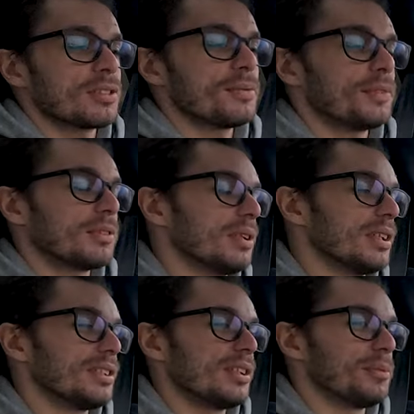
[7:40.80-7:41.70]
tego, czym w
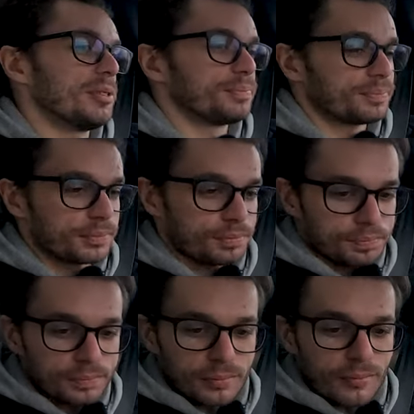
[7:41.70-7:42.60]
ogóle jedziemy.
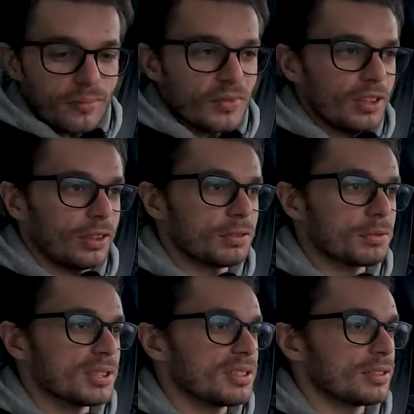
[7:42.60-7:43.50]

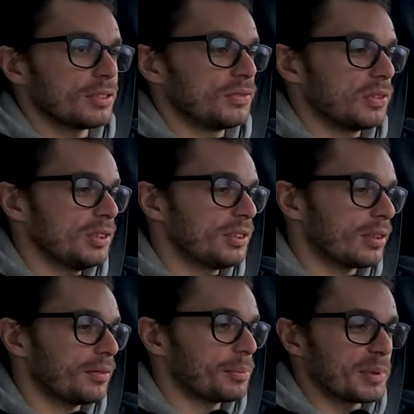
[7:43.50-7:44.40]
Otóż jest to
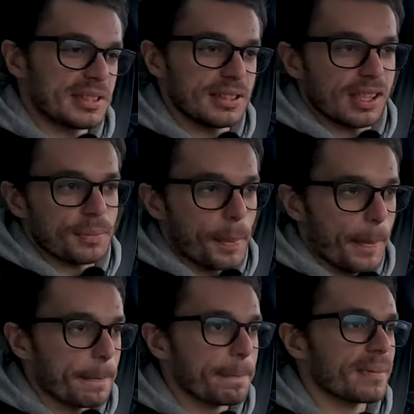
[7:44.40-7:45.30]
dwulitrowa benzyna
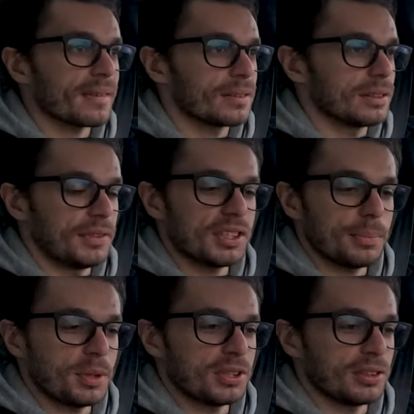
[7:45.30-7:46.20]

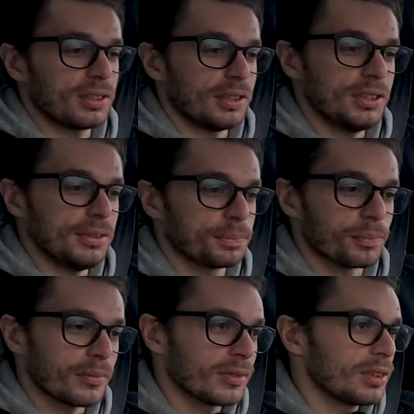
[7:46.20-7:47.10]
250 koni
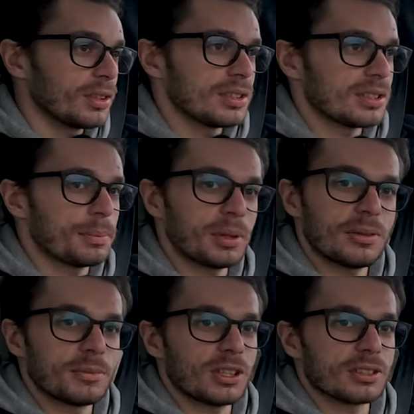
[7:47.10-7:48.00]
z
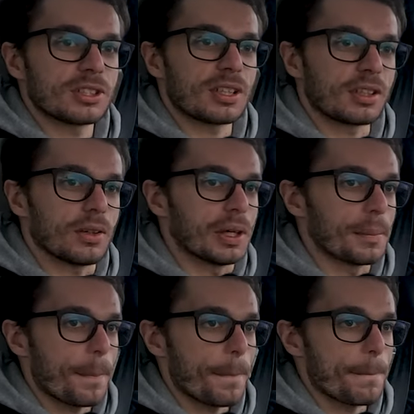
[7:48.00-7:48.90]
napędem na 4 koła.